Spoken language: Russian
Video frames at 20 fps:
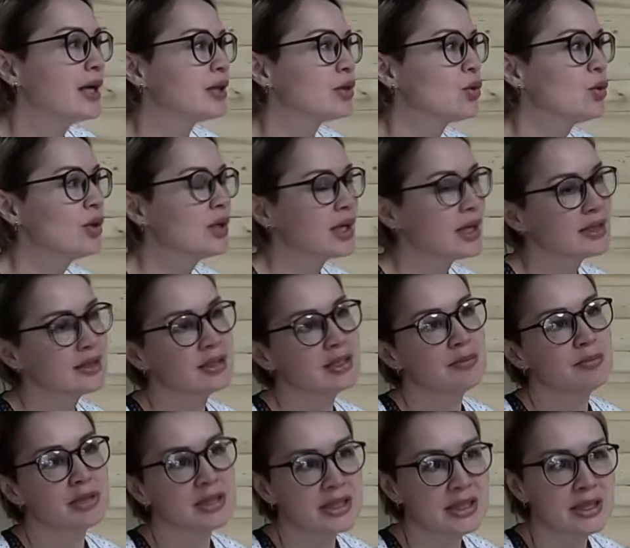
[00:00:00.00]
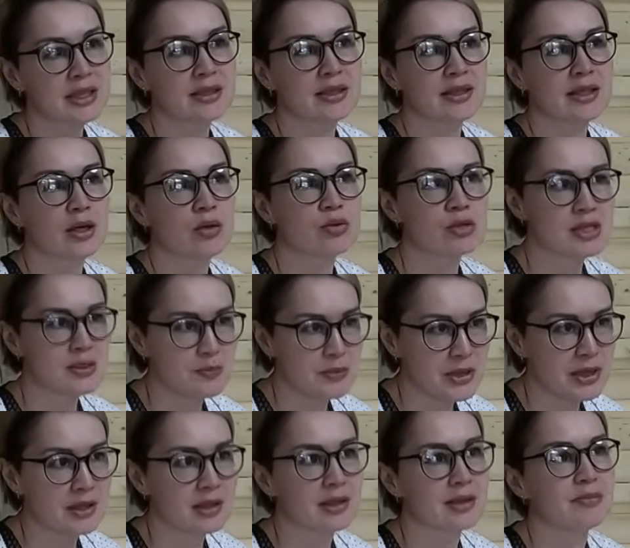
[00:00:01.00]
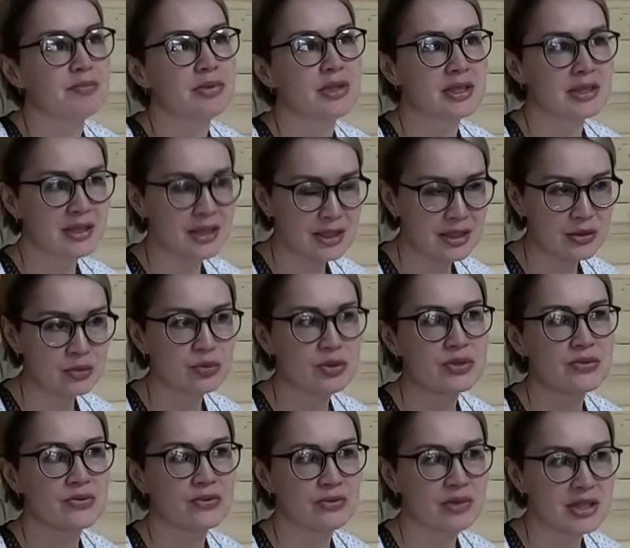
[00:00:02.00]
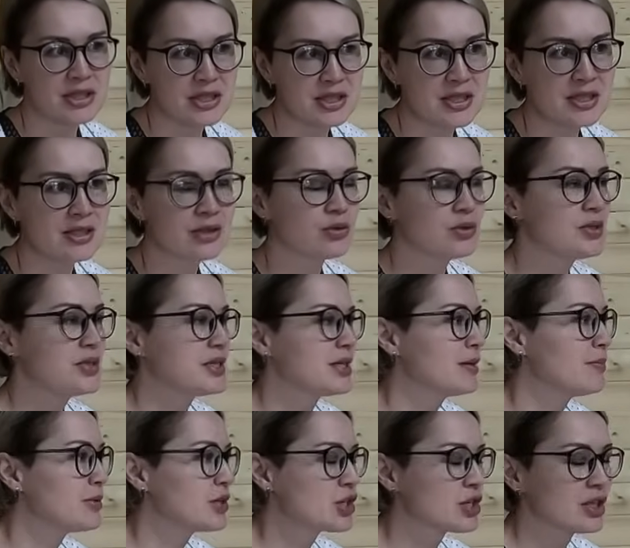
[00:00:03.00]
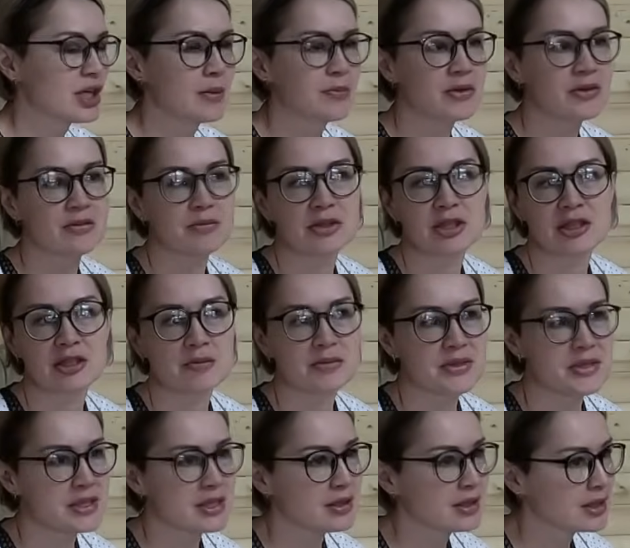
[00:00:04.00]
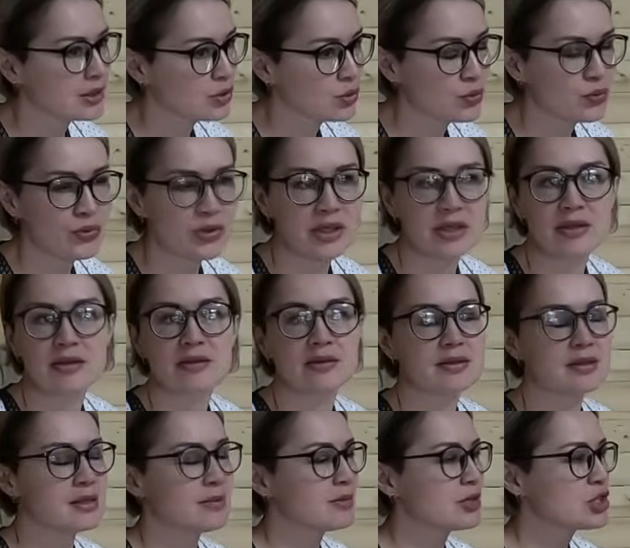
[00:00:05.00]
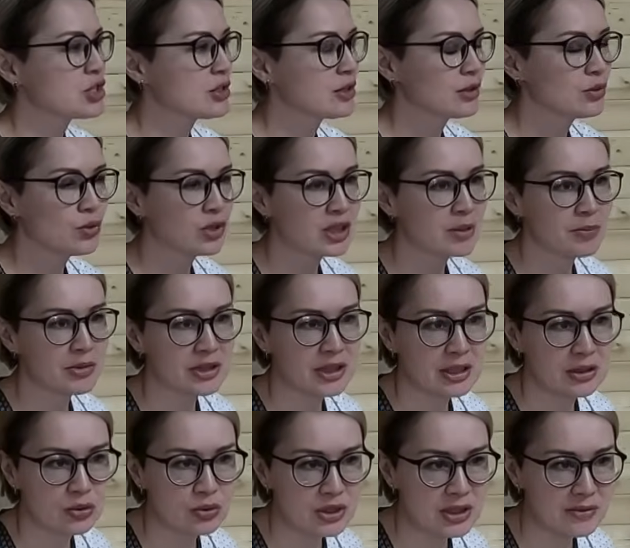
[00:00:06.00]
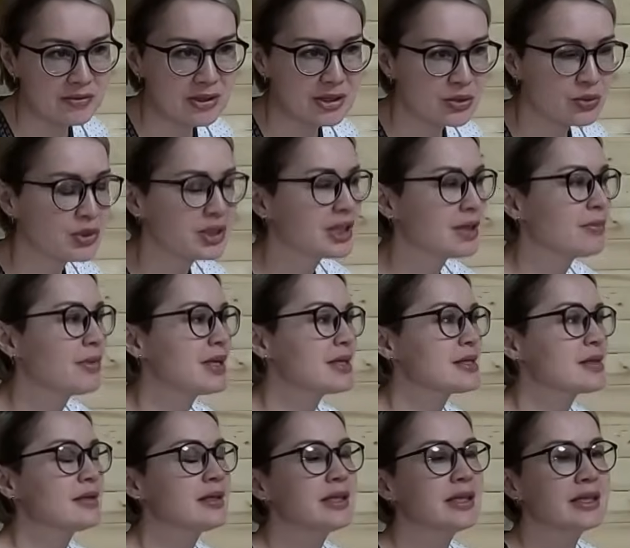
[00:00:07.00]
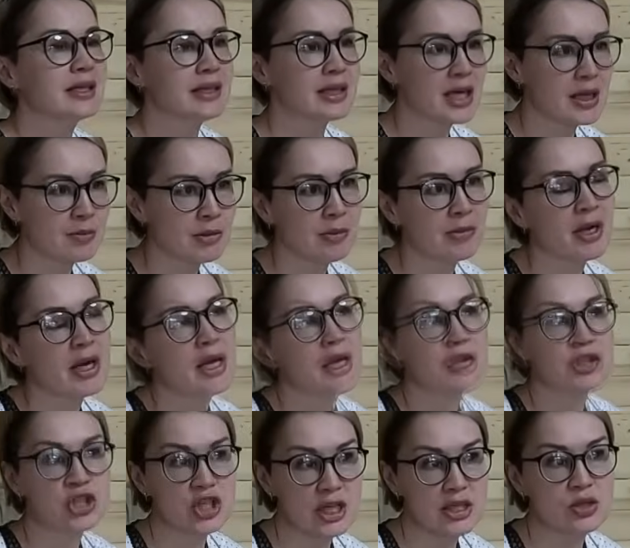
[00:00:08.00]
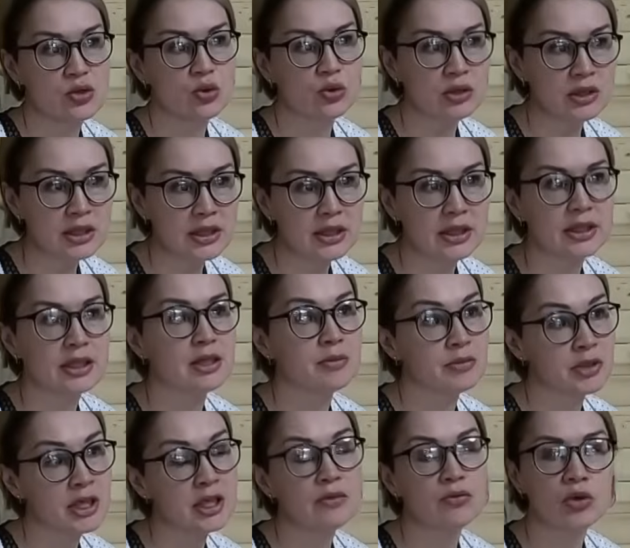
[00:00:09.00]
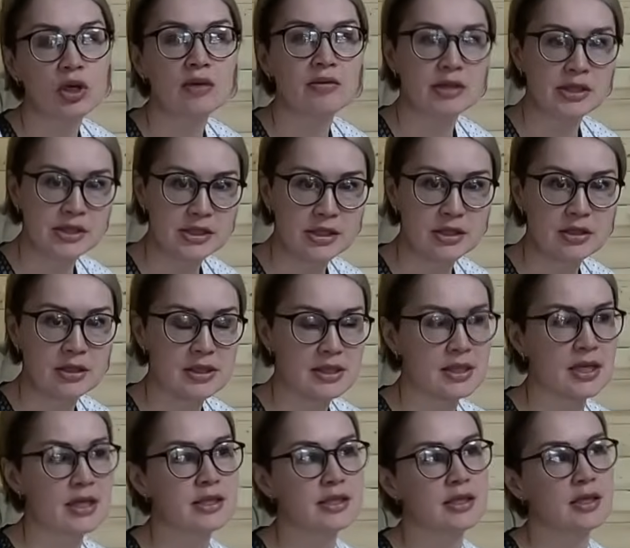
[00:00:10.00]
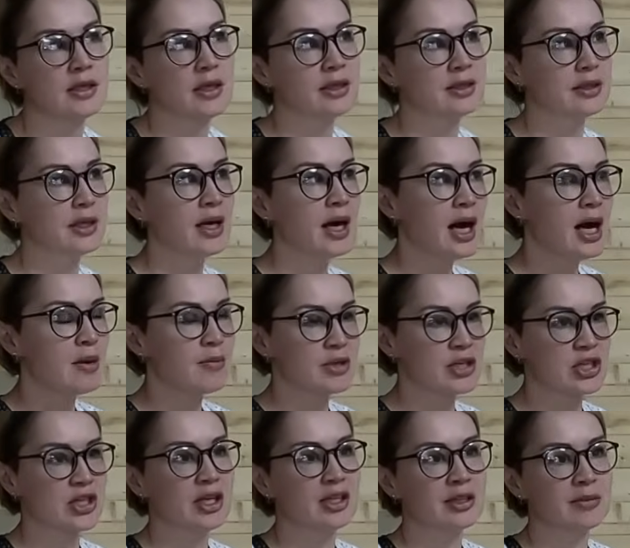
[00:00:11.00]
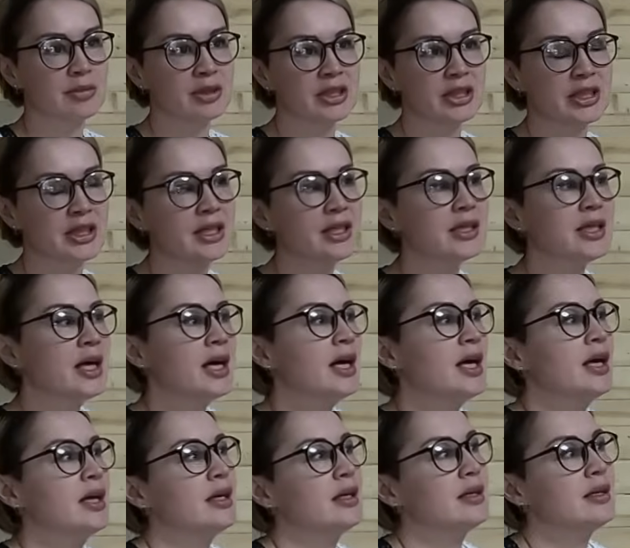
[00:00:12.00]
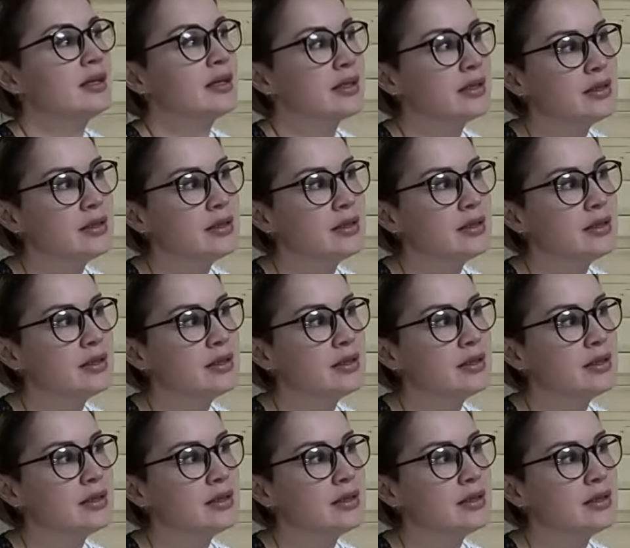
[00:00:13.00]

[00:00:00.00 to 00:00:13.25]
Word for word: но как-то до банкета я успела передохнуть в квартире, то есть я пришла первым делом, сняла туфли, замочила ноги под холодной водой, намазала их кремом. У меня был час отдыха, и мне его хватило. Знаете, я как-то пришла на банкет а,